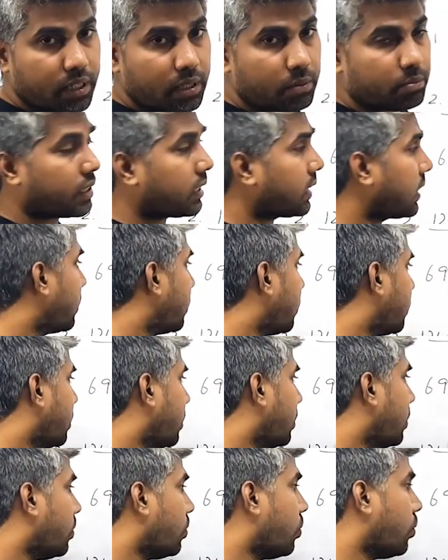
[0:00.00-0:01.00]
பண்ணி பார்த்தீங்கன்னா
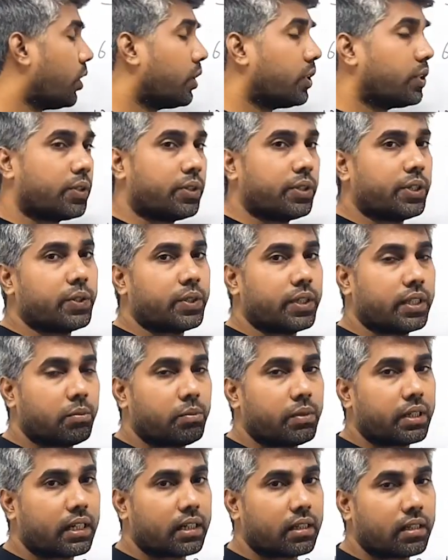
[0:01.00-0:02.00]
ஒன் டுவெண்ட்டி டூ
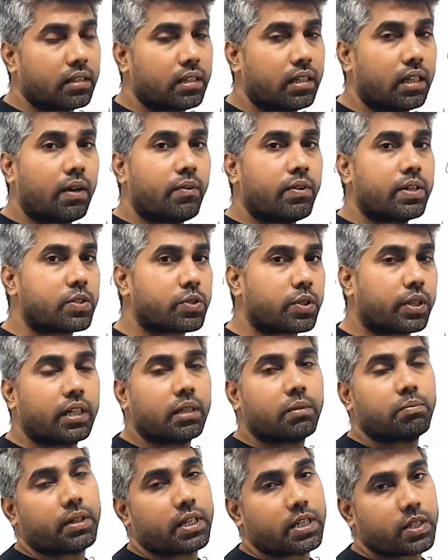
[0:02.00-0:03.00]
எதுவுமே கிடையாது லெவன்
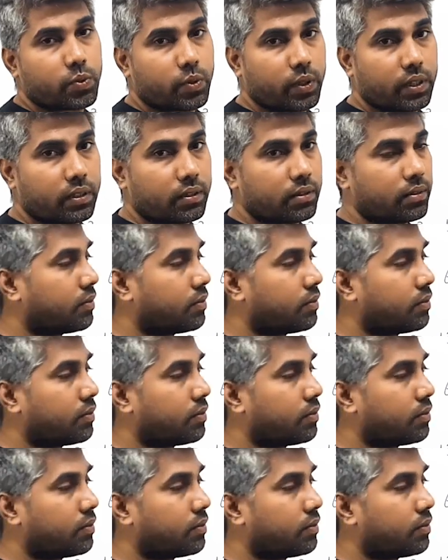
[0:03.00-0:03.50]
ஸ்கொயர் ப்ளஸ் ஒன்